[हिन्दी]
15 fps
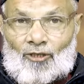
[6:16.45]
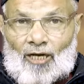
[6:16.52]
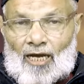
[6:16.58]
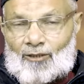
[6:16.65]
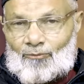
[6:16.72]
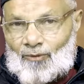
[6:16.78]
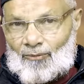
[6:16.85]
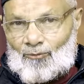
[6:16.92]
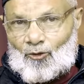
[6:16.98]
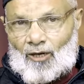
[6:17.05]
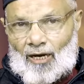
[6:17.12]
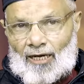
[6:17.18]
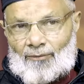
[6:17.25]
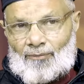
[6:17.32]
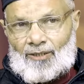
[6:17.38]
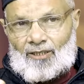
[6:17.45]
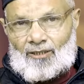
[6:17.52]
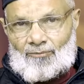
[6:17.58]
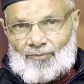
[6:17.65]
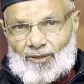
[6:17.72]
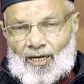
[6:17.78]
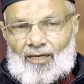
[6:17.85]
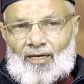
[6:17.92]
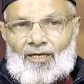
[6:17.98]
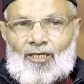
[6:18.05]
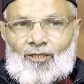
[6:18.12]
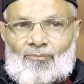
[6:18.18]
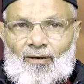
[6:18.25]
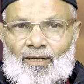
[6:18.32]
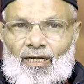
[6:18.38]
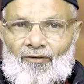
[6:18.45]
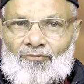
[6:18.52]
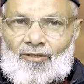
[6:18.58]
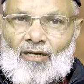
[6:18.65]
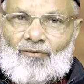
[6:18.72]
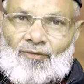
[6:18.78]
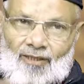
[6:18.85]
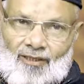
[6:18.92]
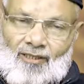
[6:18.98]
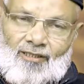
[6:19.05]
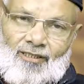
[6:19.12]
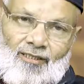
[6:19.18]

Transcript: रात में हम लोग आठ बजे बिना का गीत माला फिर आफ्टर दैट